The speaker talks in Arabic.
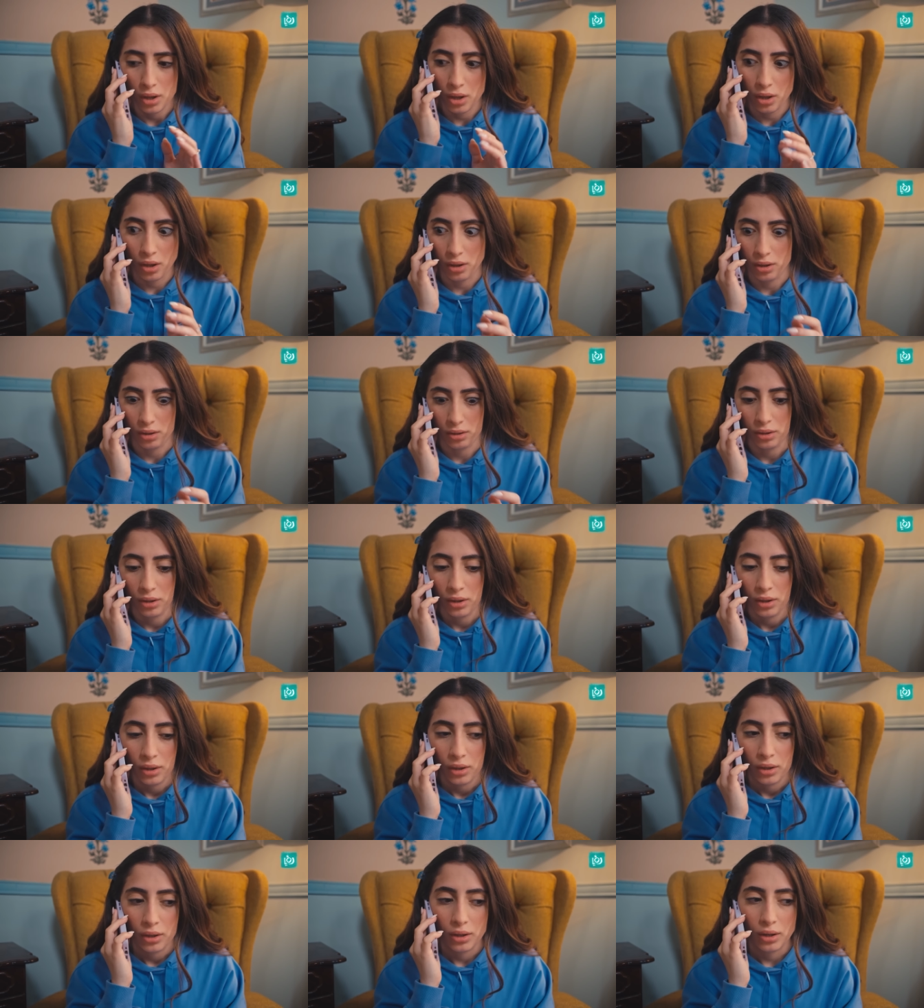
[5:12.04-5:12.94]
إيه
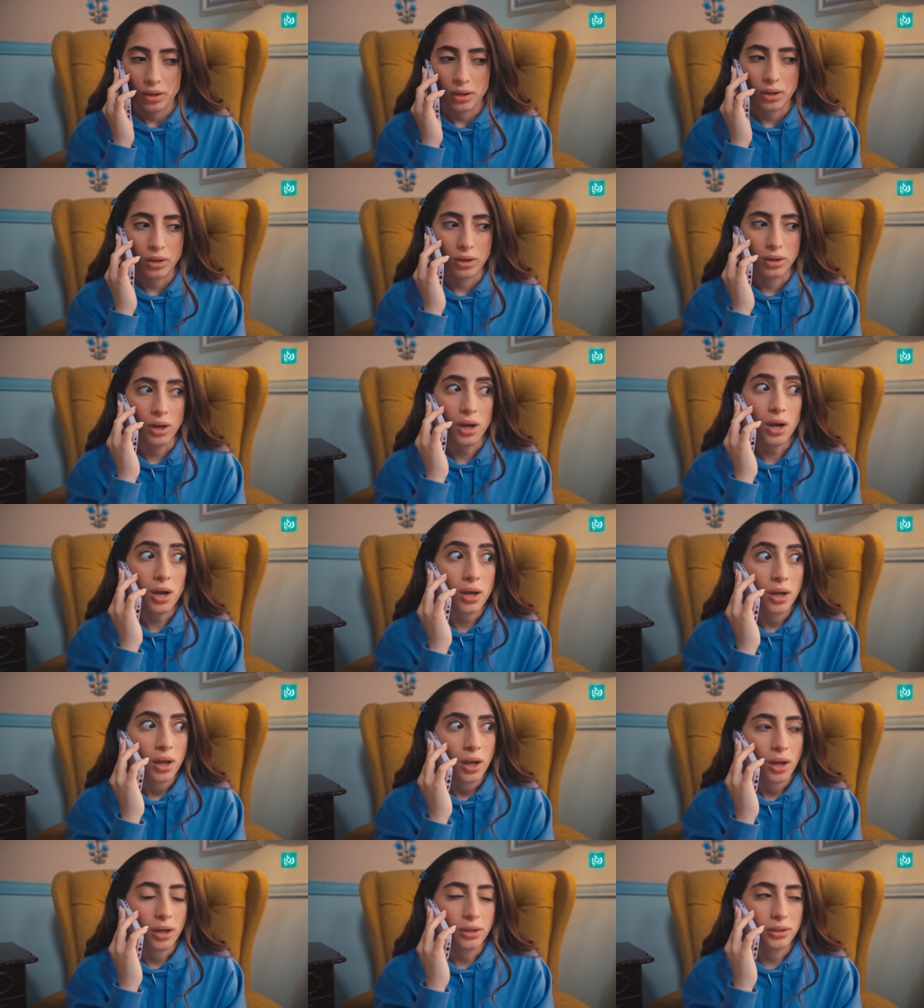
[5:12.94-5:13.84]
لا
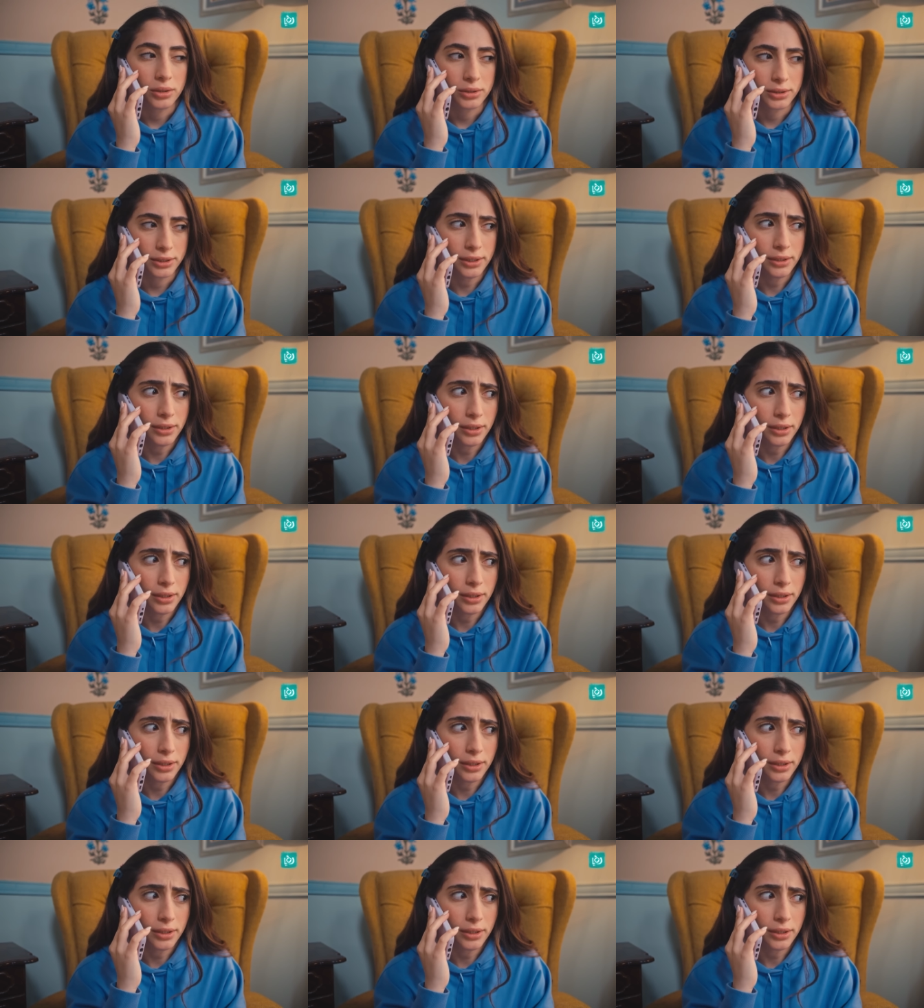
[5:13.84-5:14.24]
أنا صيني